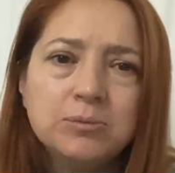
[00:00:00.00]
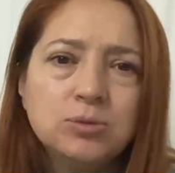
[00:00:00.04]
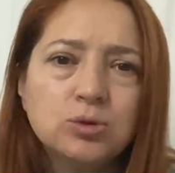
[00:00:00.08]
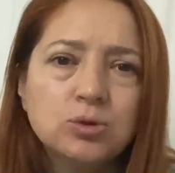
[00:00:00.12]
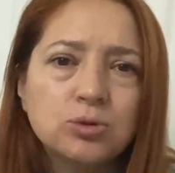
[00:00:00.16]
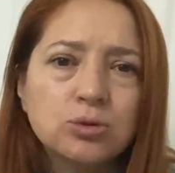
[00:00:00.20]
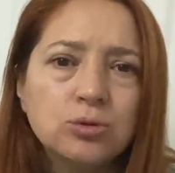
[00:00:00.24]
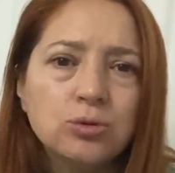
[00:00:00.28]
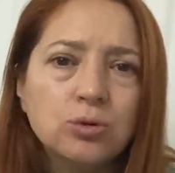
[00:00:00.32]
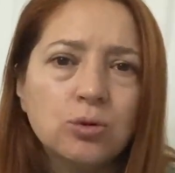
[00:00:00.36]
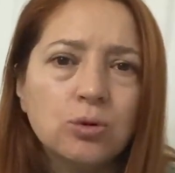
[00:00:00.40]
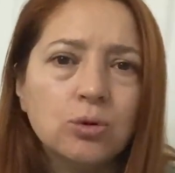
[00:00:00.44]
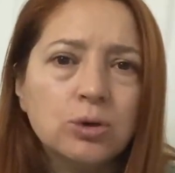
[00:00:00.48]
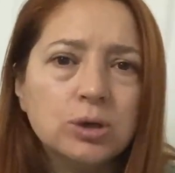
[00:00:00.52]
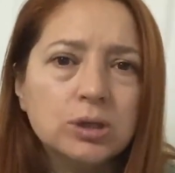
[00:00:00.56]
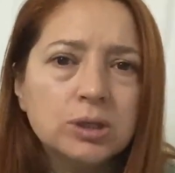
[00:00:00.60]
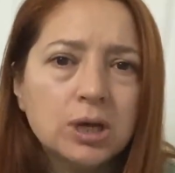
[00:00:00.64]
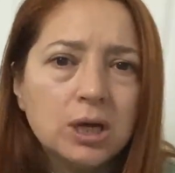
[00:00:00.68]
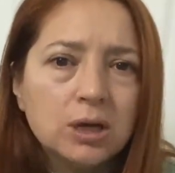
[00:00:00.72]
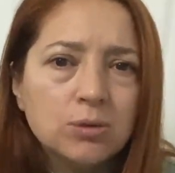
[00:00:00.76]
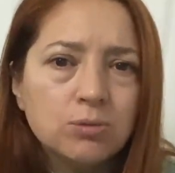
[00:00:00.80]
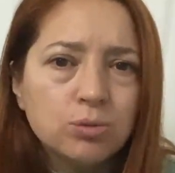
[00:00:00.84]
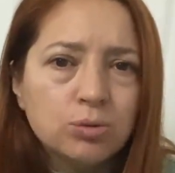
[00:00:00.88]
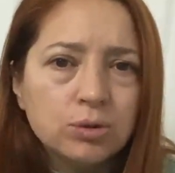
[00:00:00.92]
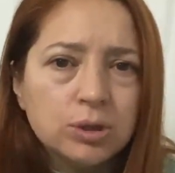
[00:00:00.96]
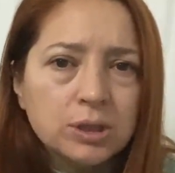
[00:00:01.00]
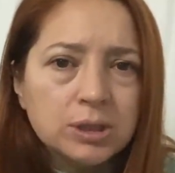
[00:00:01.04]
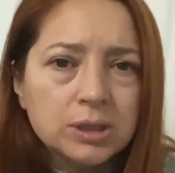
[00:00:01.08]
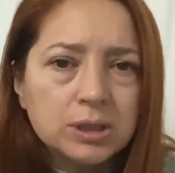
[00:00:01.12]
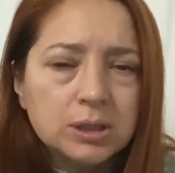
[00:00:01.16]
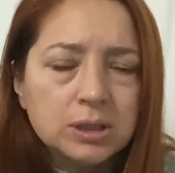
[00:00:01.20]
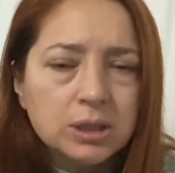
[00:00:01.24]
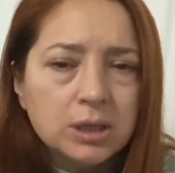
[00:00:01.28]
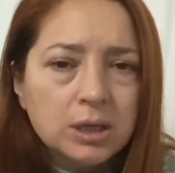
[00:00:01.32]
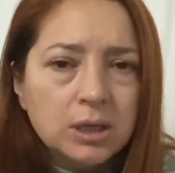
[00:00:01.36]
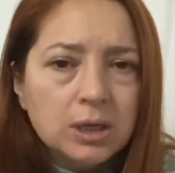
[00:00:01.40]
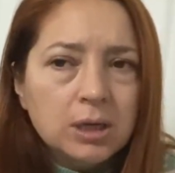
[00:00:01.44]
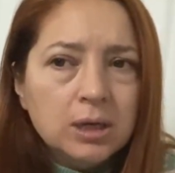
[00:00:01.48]
Çünkü o kadar
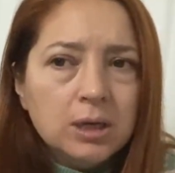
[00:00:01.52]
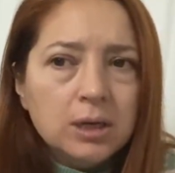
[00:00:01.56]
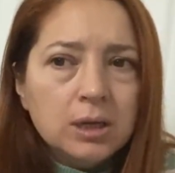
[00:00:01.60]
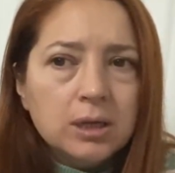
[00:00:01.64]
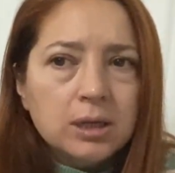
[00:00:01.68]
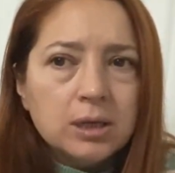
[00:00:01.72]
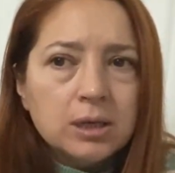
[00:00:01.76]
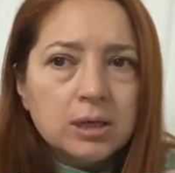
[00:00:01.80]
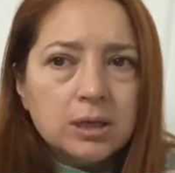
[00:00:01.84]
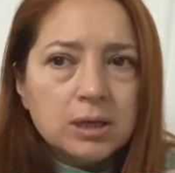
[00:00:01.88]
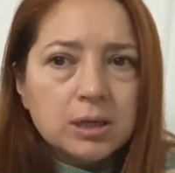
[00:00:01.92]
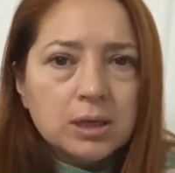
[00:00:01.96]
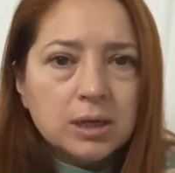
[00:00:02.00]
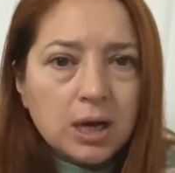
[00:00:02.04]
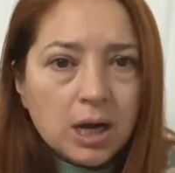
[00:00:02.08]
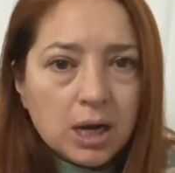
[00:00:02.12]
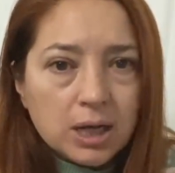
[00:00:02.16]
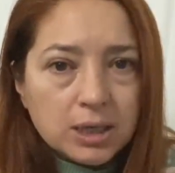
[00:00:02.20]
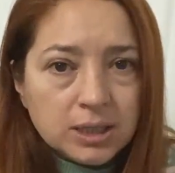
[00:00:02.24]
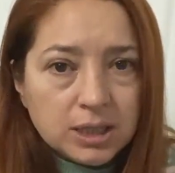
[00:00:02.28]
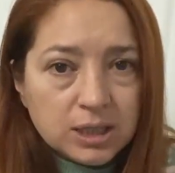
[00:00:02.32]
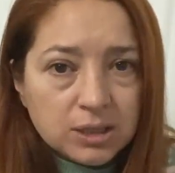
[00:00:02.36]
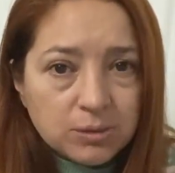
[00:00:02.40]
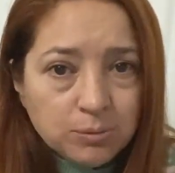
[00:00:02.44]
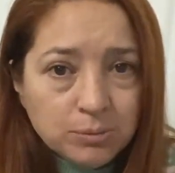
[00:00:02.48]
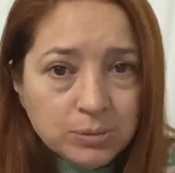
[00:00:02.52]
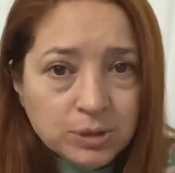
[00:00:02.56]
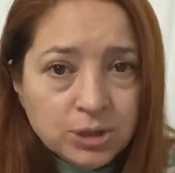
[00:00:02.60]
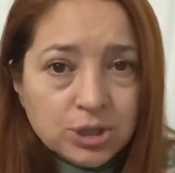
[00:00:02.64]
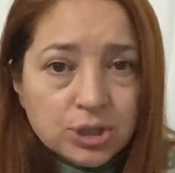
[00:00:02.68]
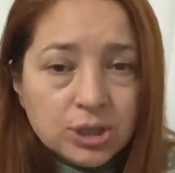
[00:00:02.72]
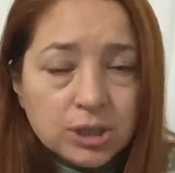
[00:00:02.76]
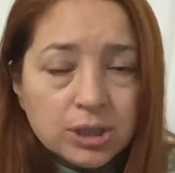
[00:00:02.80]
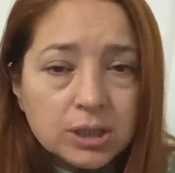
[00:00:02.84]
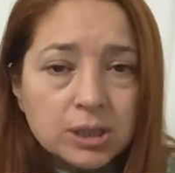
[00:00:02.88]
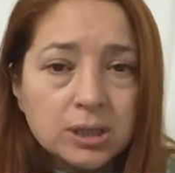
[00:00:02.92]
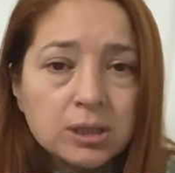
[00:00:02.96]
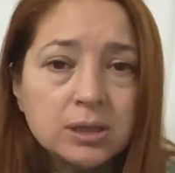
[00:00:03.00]
bulanık e, kaydetmiş
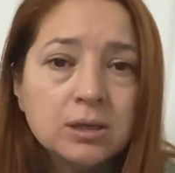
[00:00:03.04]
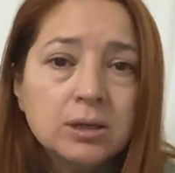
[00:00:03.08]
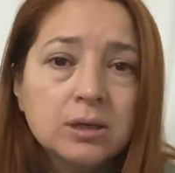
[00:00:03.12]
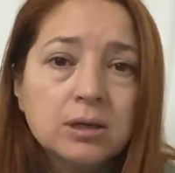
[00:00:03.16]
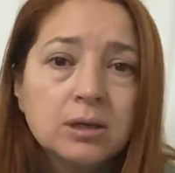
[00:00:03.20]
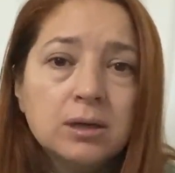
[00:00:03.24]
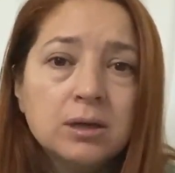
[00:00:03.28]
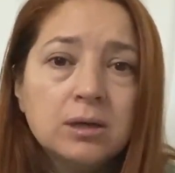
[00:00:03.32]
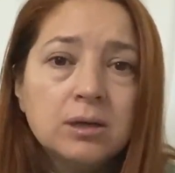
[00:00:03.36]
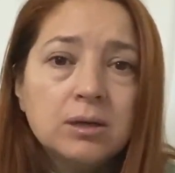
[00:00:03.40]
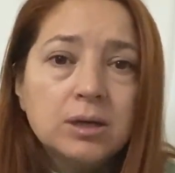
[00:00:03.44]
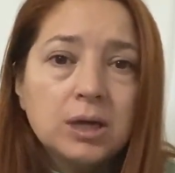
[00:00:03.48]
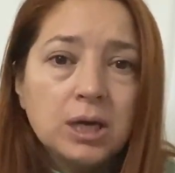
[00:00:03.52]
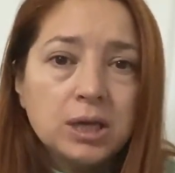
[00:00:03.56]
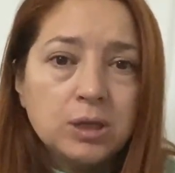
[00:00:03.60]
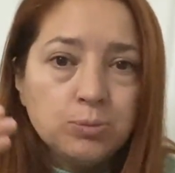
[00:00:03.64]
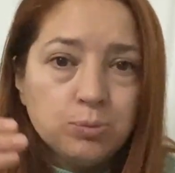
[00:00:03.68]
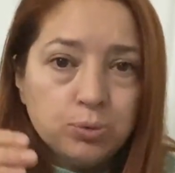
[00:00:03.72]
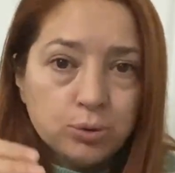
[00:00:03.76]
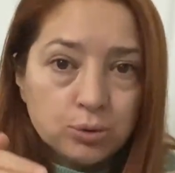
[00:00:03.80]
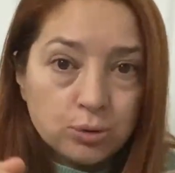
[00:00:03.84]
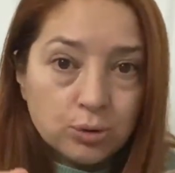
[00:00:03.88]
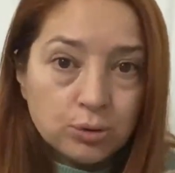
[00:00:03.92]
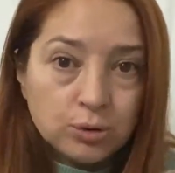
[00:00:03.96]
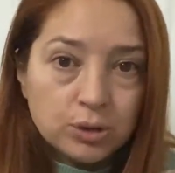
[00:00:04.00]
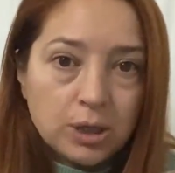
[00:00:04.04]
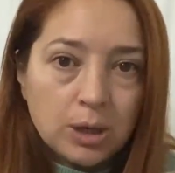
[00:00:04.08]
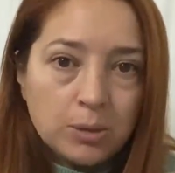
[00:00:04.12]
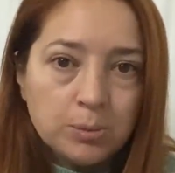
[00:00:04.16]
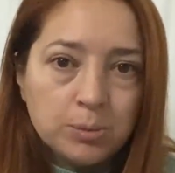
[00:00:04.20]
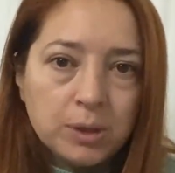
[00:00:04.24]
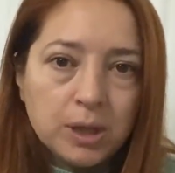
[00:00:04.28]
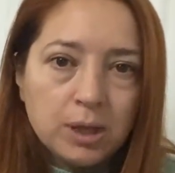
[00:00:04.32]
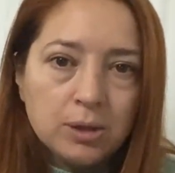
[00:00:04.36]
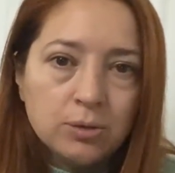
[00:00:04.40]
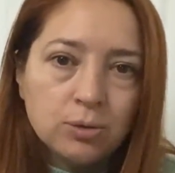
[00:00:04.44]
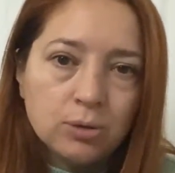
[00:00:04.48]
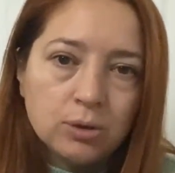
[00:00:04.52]
ki hani
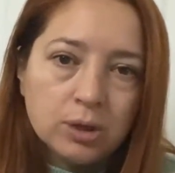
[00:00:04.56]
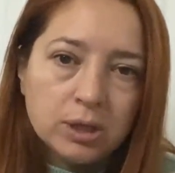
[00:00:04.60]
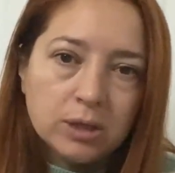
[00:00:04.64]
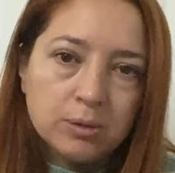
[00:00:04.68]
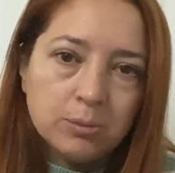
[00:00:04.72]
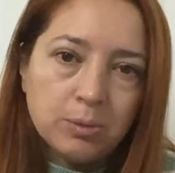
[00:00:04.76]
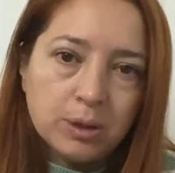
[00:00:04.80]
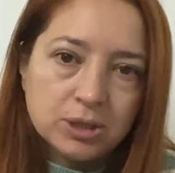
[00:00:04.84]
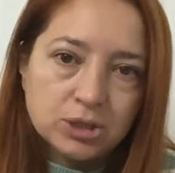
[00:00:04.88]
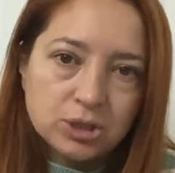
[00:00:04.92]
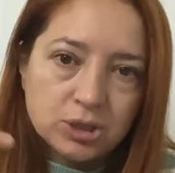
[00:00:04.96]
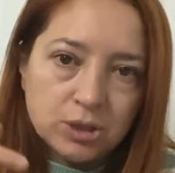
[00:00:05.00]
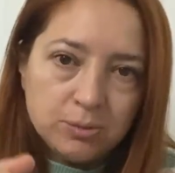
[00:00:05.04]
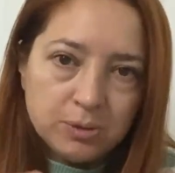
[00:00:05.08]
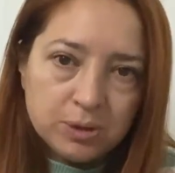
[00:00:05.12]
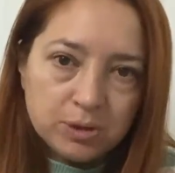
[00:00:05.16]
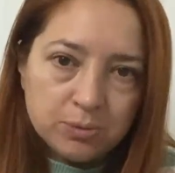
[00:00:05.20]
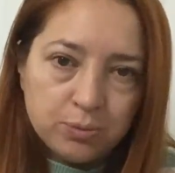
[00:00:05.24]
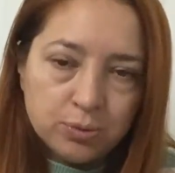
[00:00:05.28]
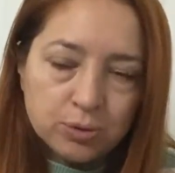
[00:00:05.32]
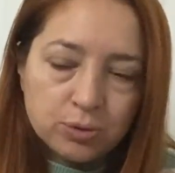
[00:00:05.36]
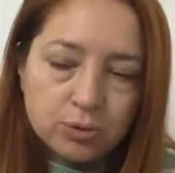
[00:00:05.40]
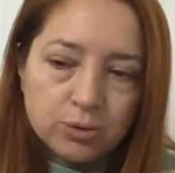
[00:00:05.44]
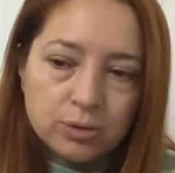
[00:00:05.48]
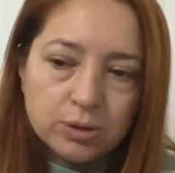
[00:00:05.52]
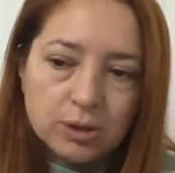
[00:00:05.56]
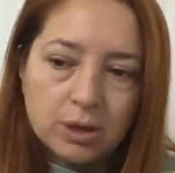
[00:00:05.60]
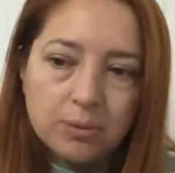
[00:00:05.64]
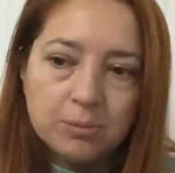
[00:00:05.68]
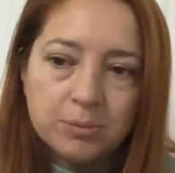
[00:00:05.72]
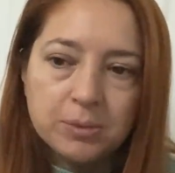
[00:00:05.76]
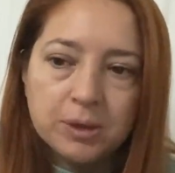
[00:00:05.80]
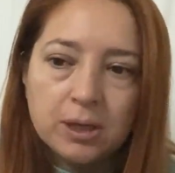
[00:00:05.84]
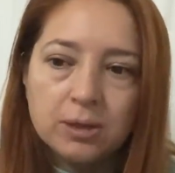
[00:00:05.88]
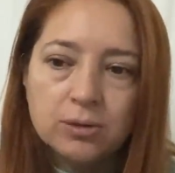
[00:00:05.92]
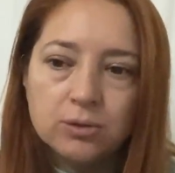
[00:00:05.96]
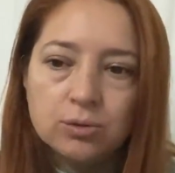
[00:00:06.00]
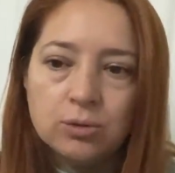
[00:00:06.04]
programdan dolayı, başka bir
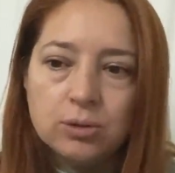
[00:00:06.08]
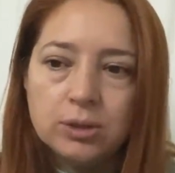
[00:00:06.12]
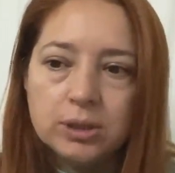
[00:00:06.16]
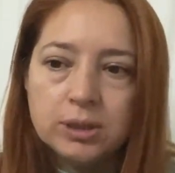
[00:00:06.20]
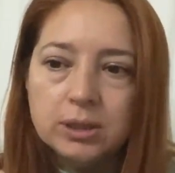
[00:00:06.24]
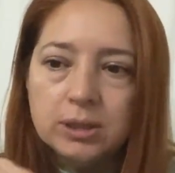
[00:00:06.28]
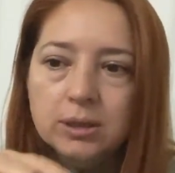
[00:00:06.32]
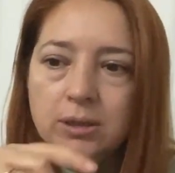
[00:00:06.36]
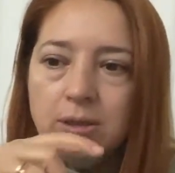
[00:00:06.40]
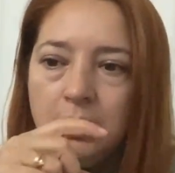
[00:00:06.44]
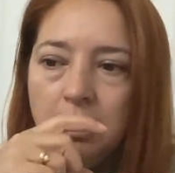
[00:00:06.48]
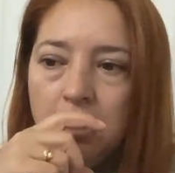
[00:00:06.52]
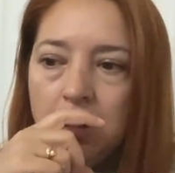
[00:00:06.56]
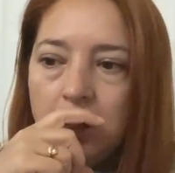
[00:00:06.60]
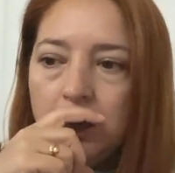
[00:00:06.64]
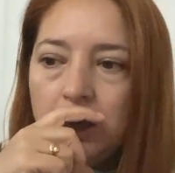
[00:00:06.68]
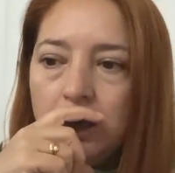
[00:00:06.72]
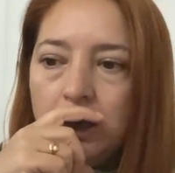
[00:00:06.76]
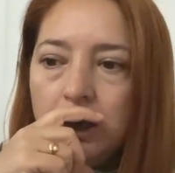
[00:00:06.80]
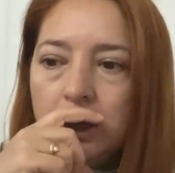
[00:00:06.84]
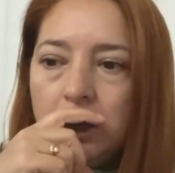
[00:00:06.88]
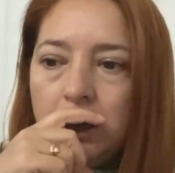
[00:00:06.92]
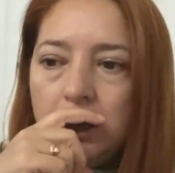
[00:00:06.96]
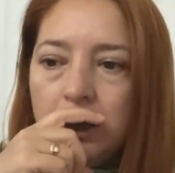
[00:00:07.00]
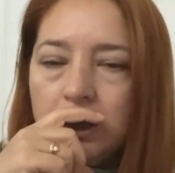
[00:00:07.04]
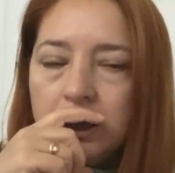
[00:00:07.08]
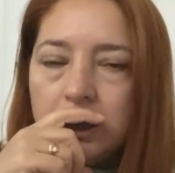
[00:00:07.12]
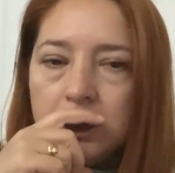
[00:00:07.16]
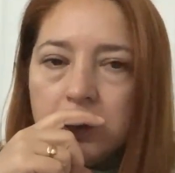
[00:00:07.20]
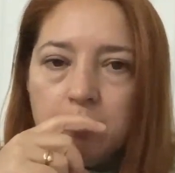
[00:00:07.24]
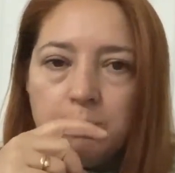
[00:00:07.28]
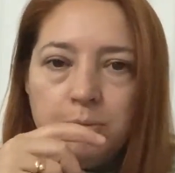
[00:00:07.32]
programdan dolayı e,